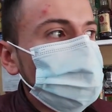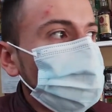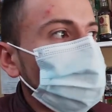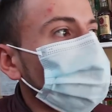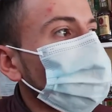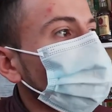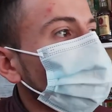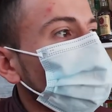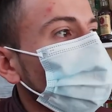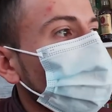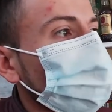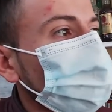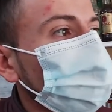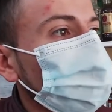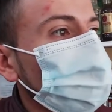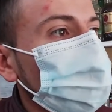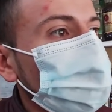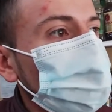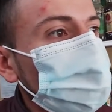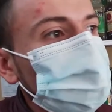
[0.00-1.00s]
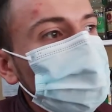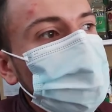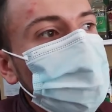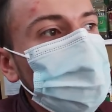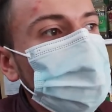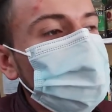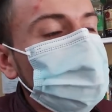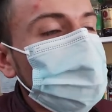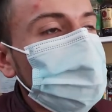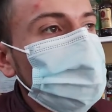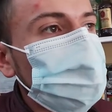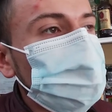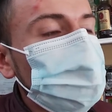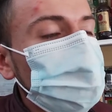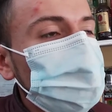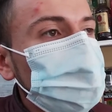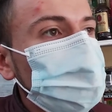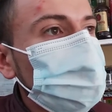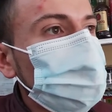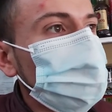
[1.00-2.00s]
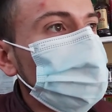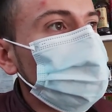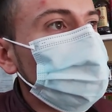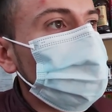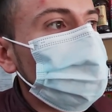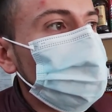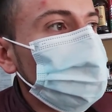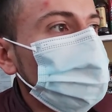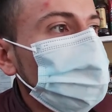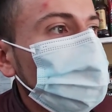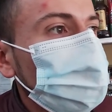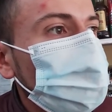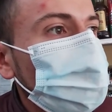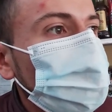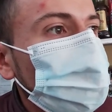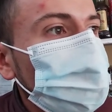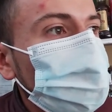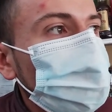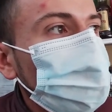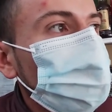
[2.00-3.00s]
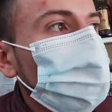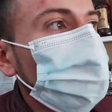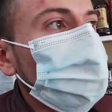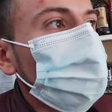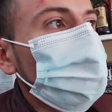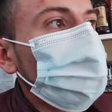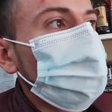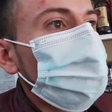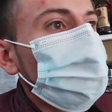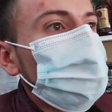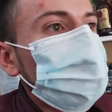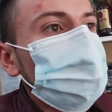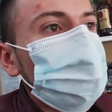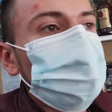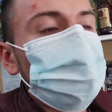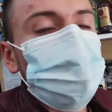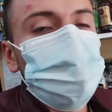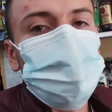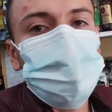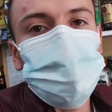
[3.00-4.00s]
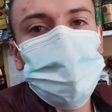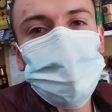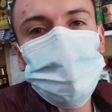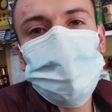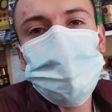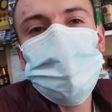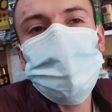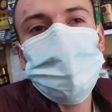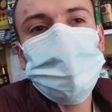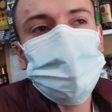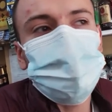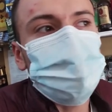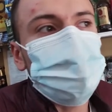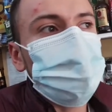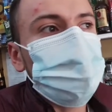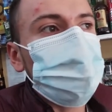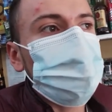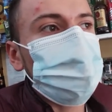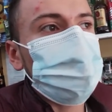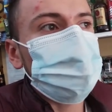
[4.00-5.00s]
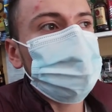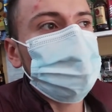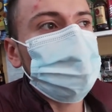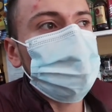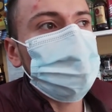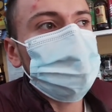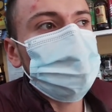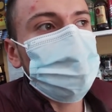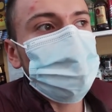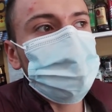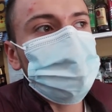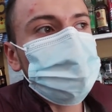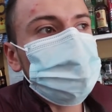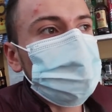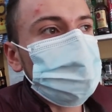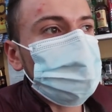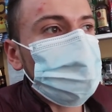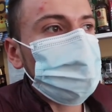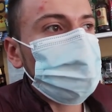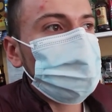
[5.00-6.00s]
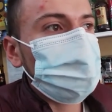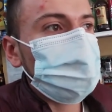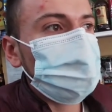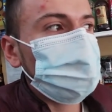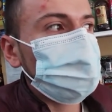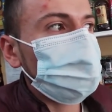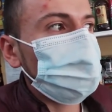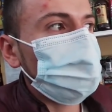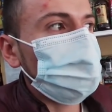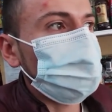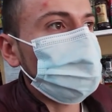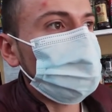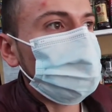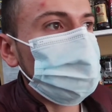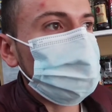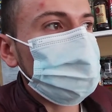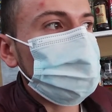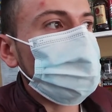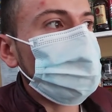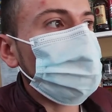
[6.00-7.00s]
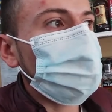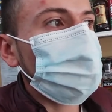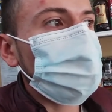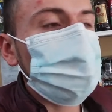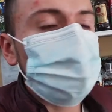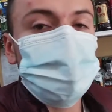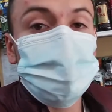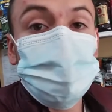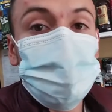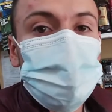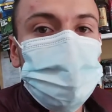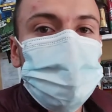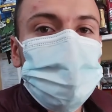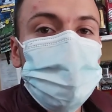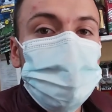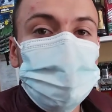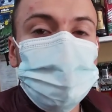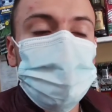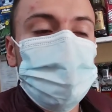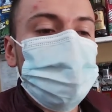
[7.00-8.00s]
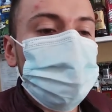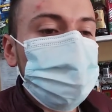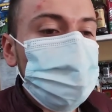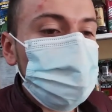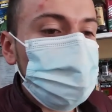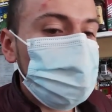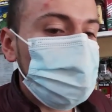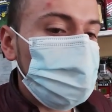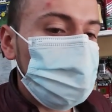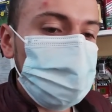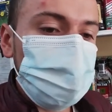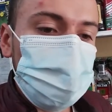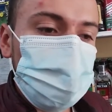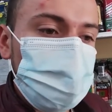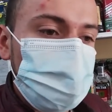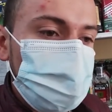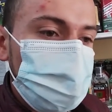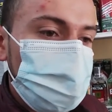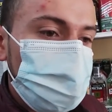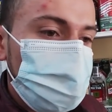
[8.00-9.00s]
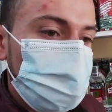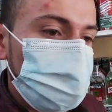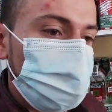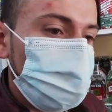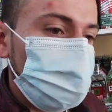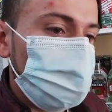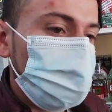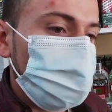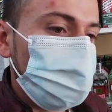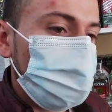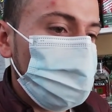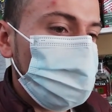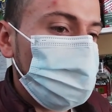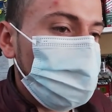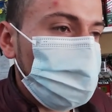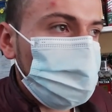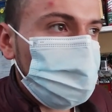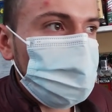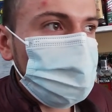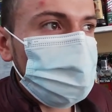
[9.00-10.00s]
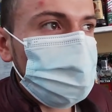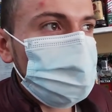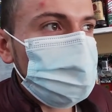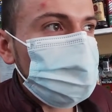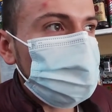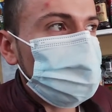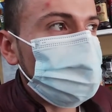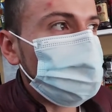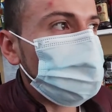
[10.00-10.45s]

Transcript: Yo acostumbro, digamos que si estoy, yo les doy como si puedo unas galletitas o alguna cosita, pero no es así como que siempre, siempre, no. Porque pues